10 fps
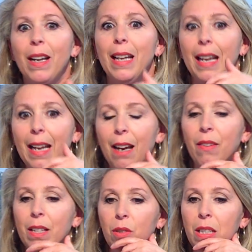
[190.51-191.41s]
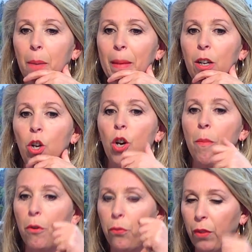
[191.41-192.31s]
Et, elle va se dire, mais
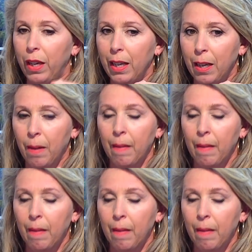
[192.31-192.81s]
comment faire